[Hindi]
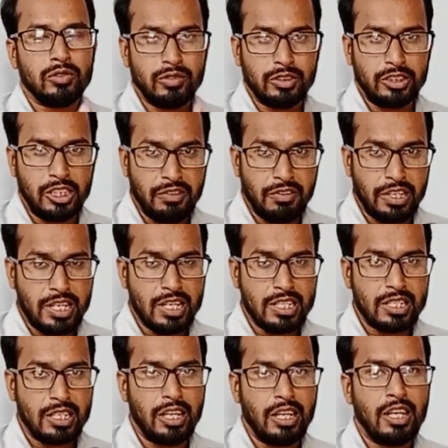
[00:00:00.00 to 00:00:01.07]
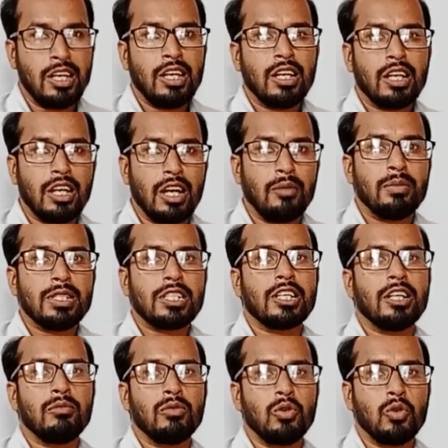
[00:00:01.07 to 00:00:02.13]
की वजह से कम अज़
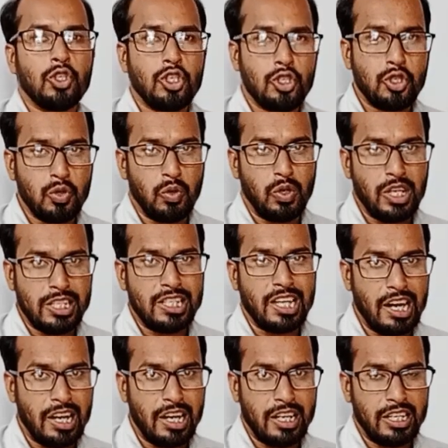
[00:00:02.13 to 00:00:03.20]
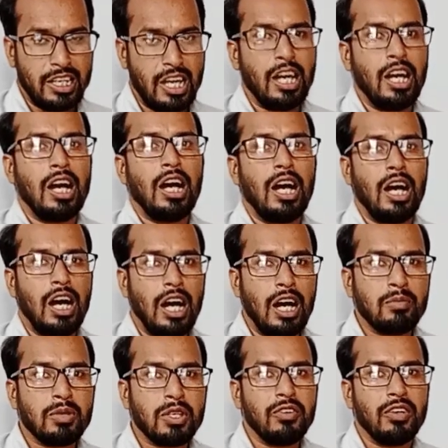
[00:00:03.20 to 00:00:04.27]
कम कुछ चूल्हे जल रही हैं
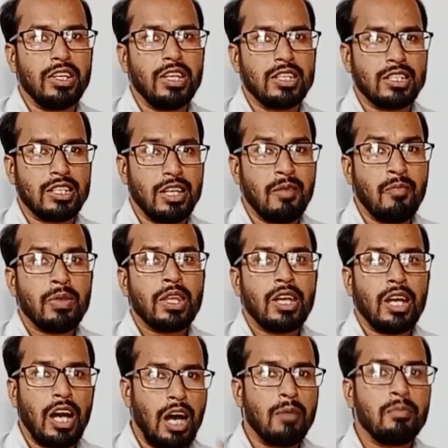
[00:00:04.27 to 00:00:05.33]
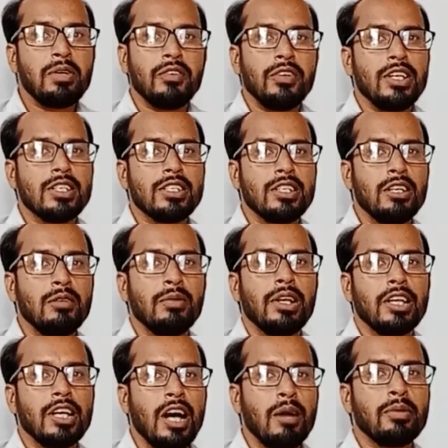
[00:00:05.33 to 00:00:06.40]
आपकी वजह से आपकी वजह से नहीं
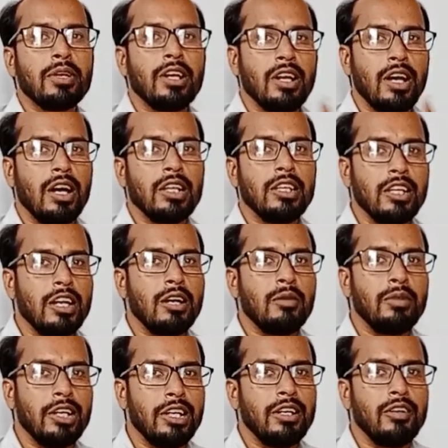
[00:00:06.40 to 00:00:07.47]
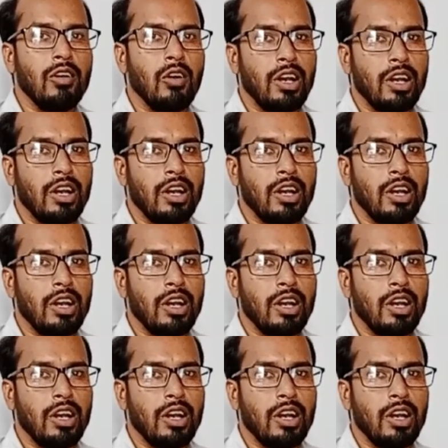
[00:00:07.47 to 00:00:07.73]
बल्कि आपके रियाल दरम डॉलर